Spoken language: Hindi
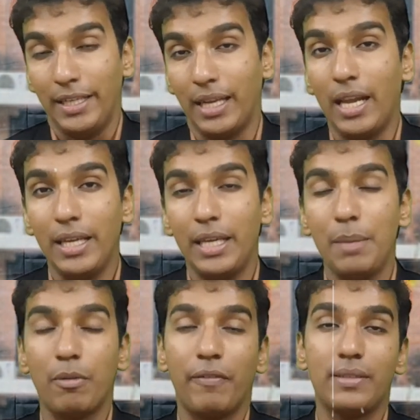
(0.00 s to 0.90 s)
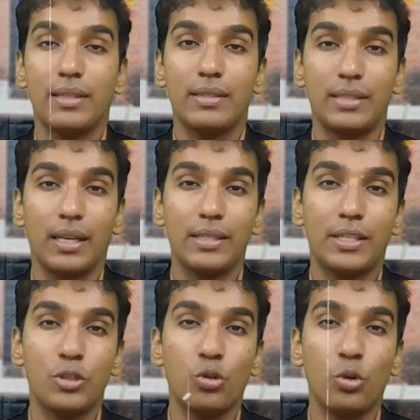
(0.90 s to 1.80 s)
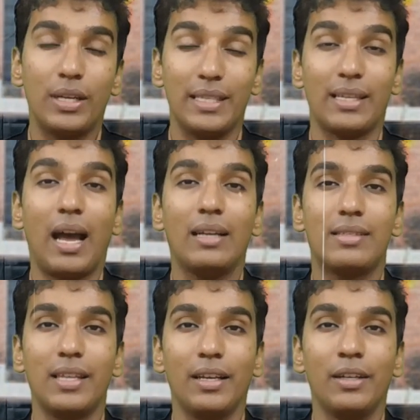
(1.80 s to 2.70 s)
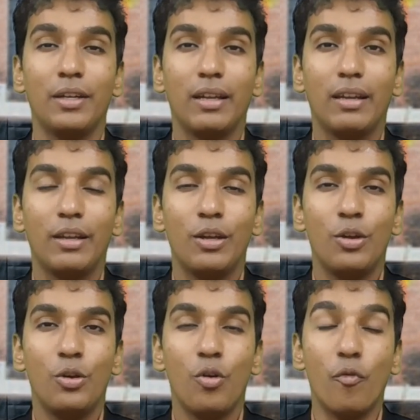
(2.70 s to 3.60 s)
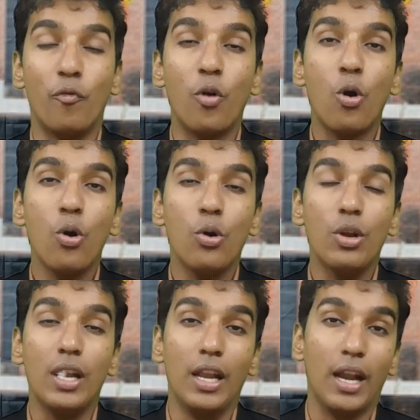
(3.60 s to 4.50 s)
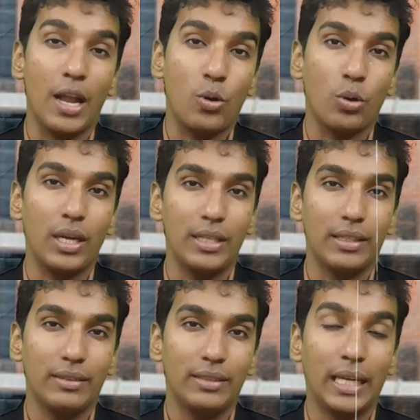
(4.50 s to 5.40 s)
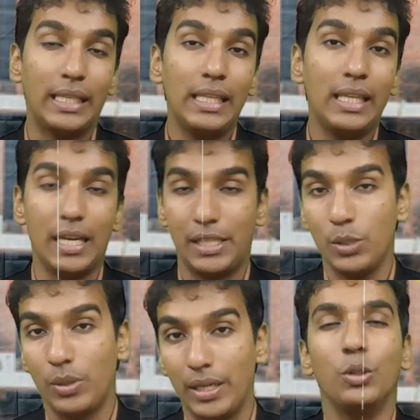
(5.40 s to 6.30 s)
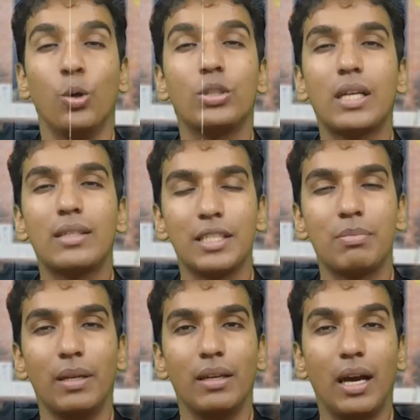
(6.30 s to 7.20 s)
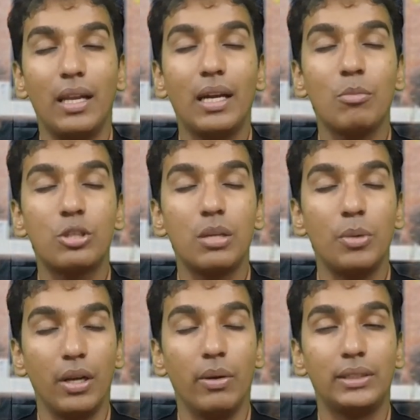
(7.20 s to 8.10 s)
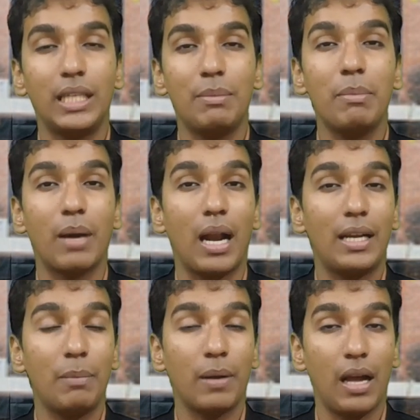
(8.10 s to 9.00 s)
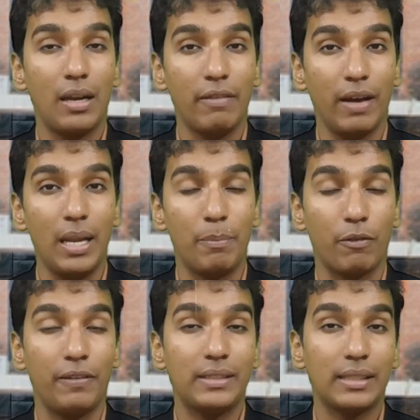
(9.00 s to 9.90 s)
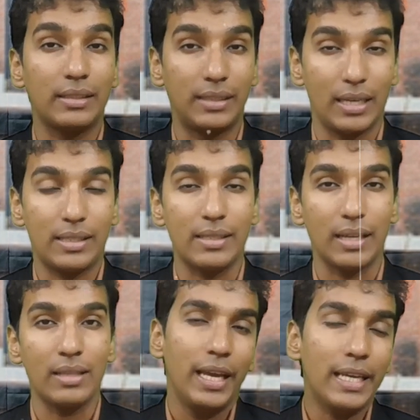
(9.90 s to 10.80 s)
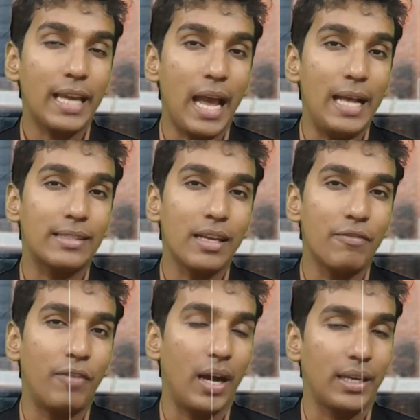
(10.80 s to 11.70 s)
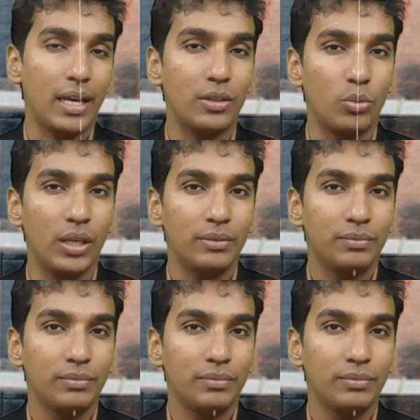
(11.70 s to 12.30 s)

यानी कि प्रोफेसर सिरस के जो डिजायर्स थे वो लड़कों के लिए थे ना कि लड़कियों के लिए 2010 में अलीगढ़ मुस्लिम यूनिवर्सिटी में मराठी पढ़ाने वाले प्रोफेसर सिरस के साथ एक ऐसा वाक्यात हुआ